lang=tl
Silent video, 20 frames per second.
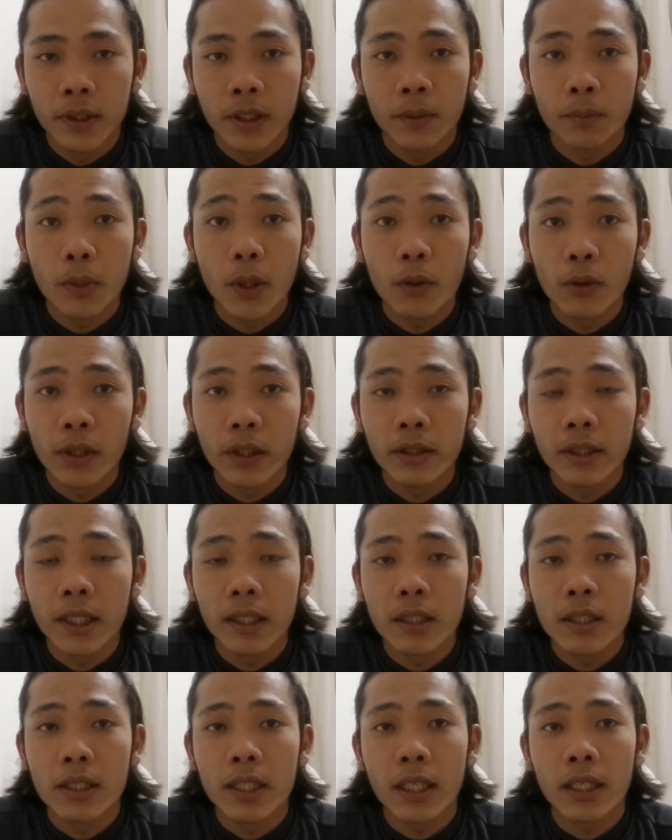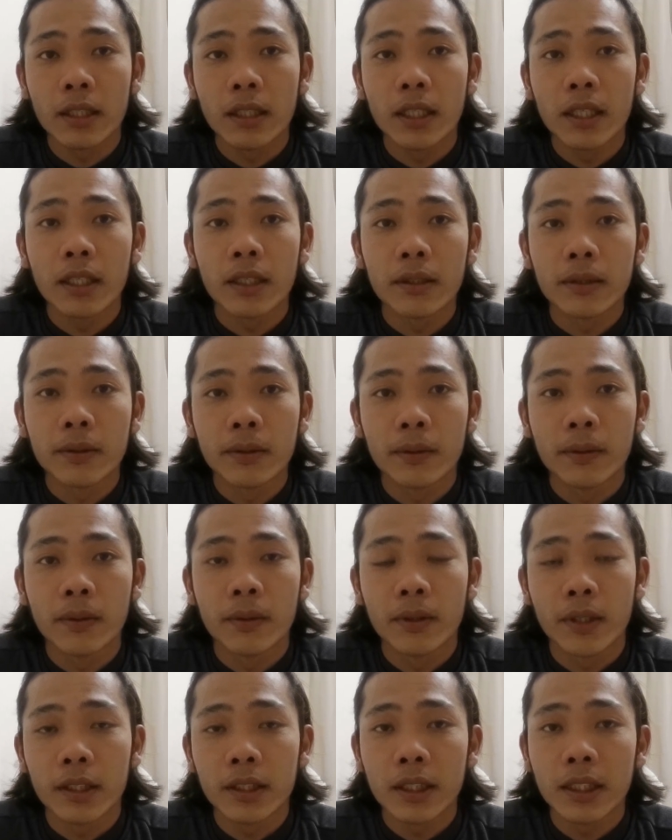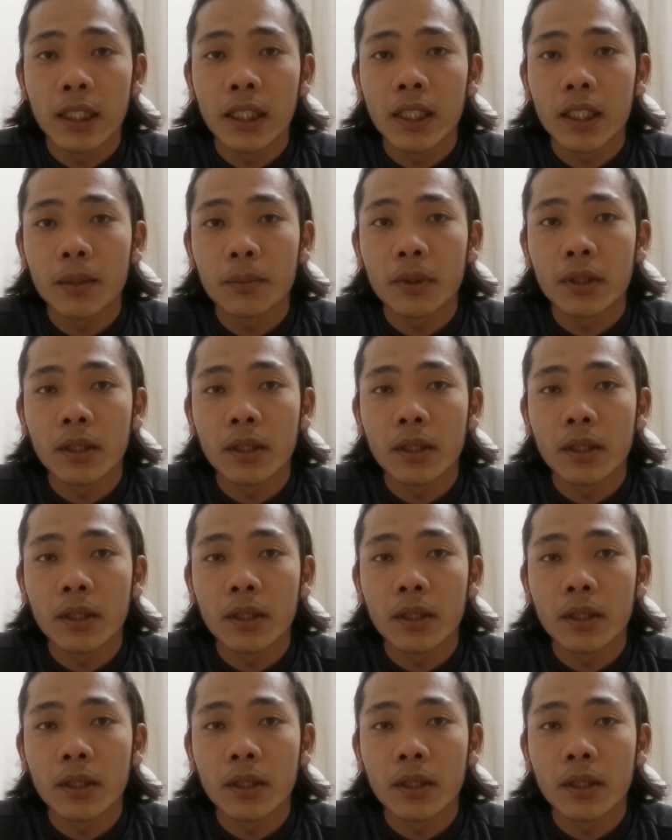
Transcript: ipaulit natin sa kanila. Kasi sila naman